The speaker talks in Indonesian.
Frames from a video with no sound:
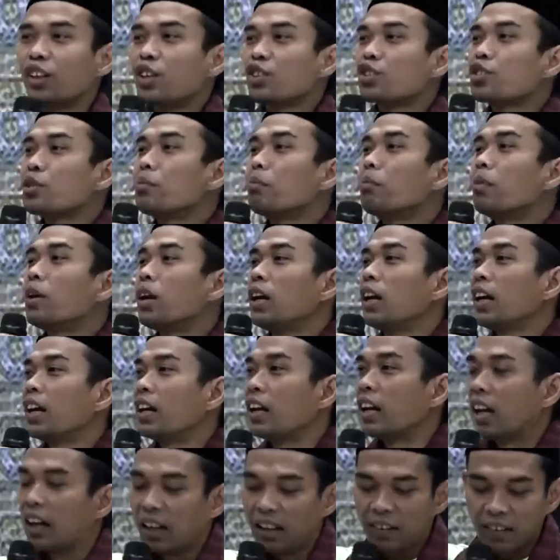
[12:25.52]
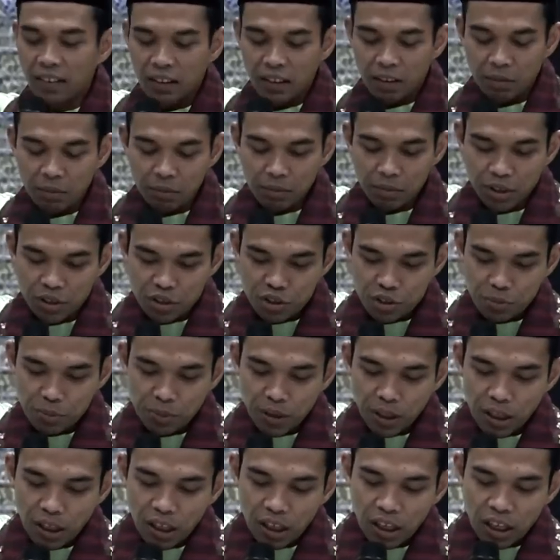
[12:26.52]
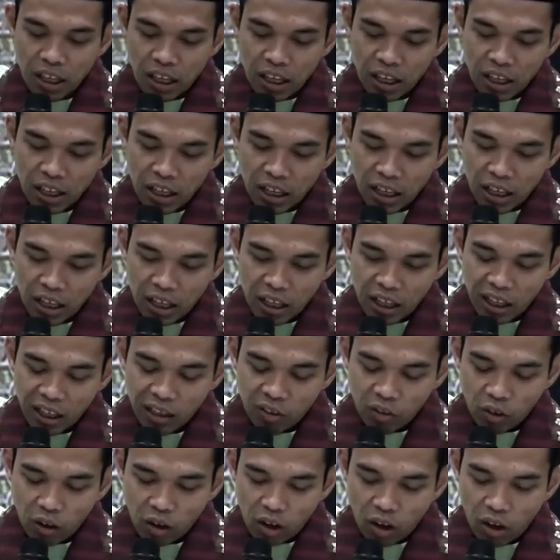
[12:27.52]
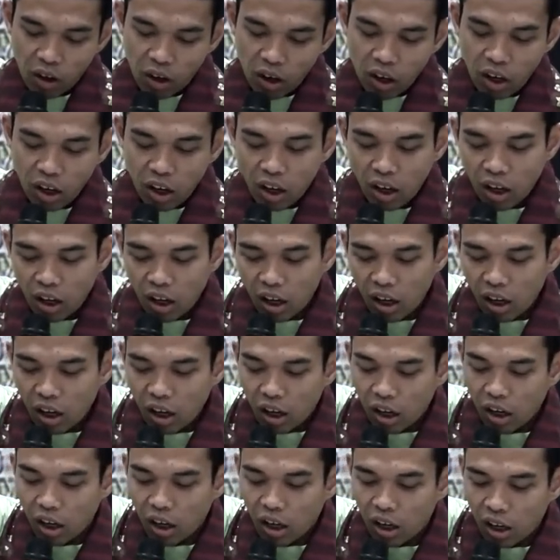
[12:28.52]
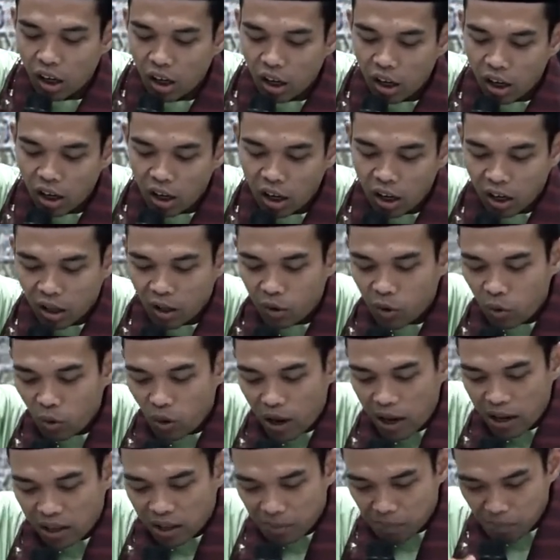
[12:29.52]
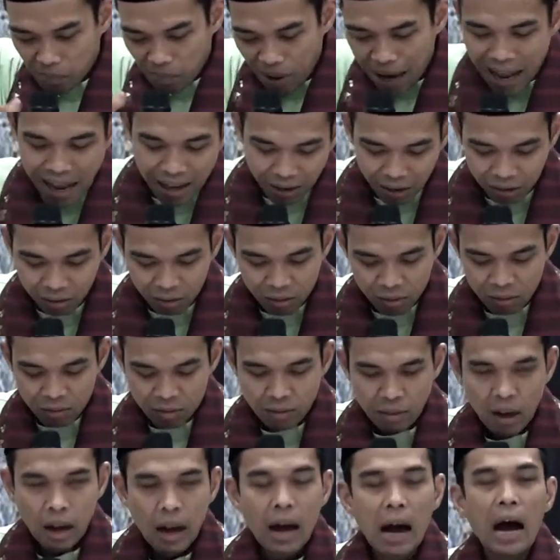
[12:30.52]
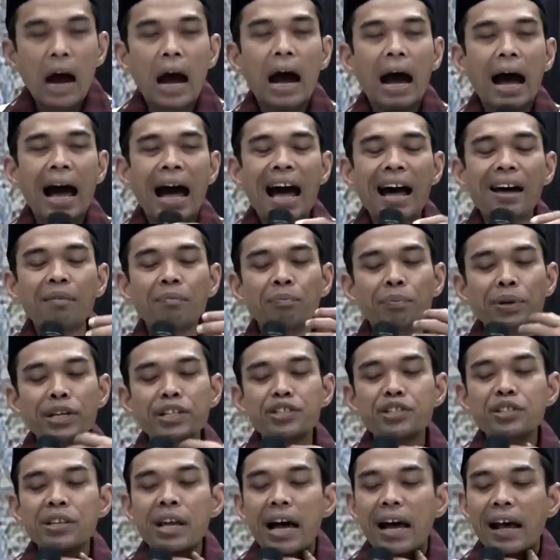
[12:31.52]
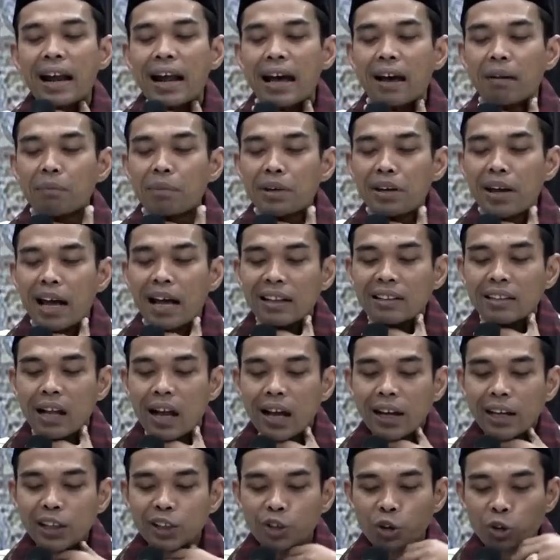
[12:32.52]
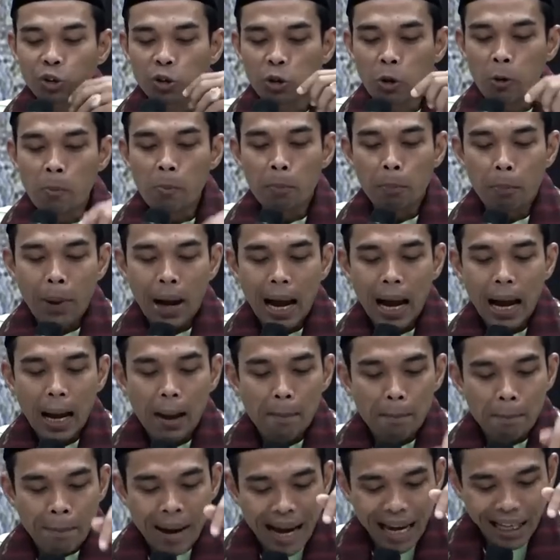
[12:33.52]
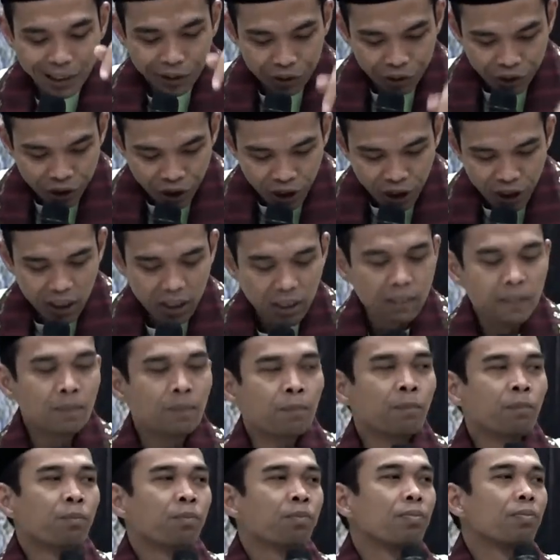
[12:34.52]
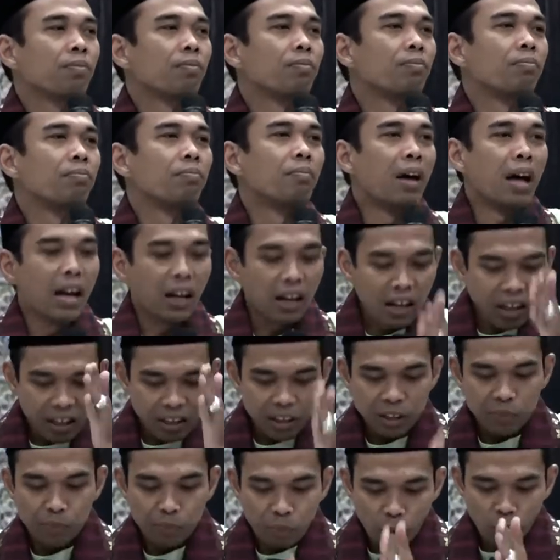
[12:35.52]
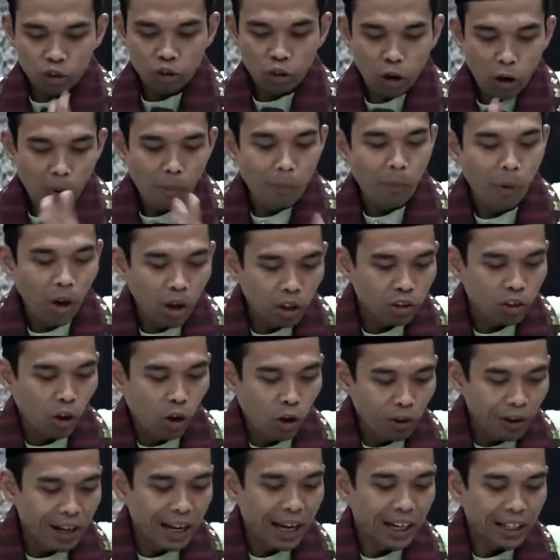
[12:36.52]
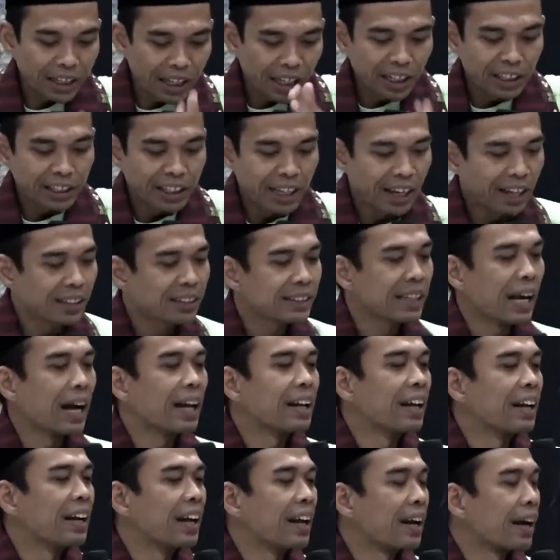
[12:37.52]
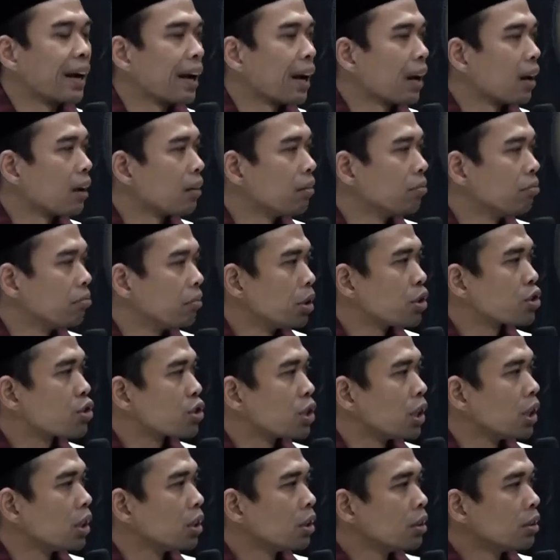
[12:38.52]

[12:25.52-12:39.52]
Disembelihlah. Bismillah, Allahu Akbar habis darah binatang itu tumpah mati maka dipotong-potong dagingnya tak ada darah bersih